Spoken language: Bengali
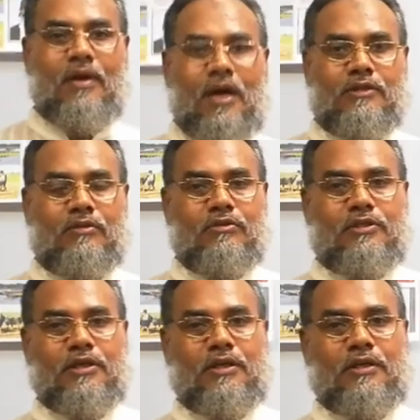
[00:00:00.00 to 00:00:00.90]
আশা
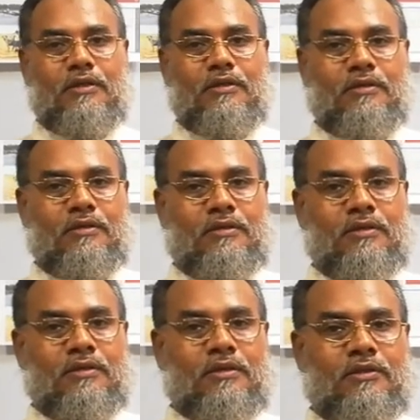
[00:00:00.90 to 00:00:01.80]
করছি
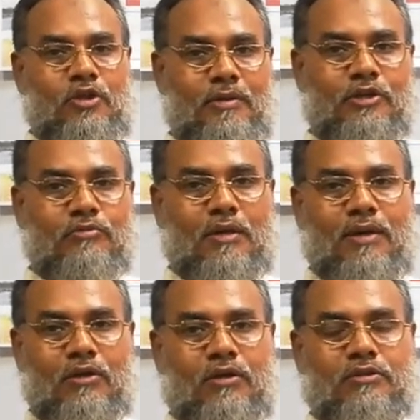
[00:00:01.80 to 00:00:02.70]
সবাই তোমরা
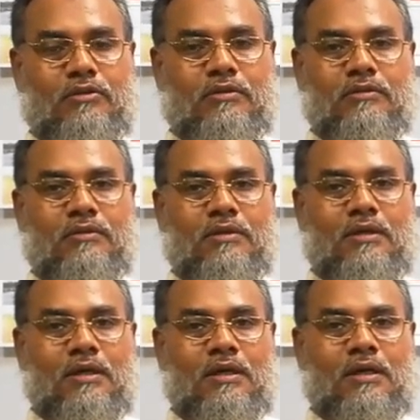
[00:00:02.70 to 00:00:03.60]
ভালো আছো
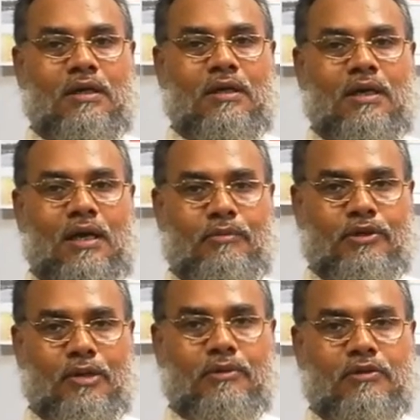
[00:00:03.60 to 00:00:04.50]
এবং
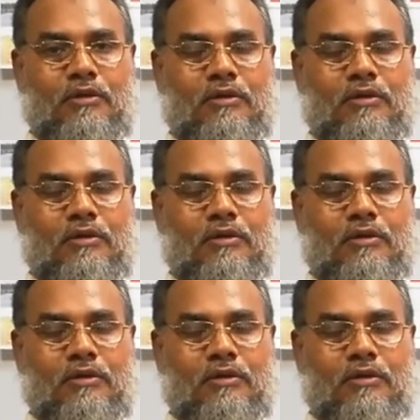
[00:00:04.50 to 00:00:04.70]
নিয়মিত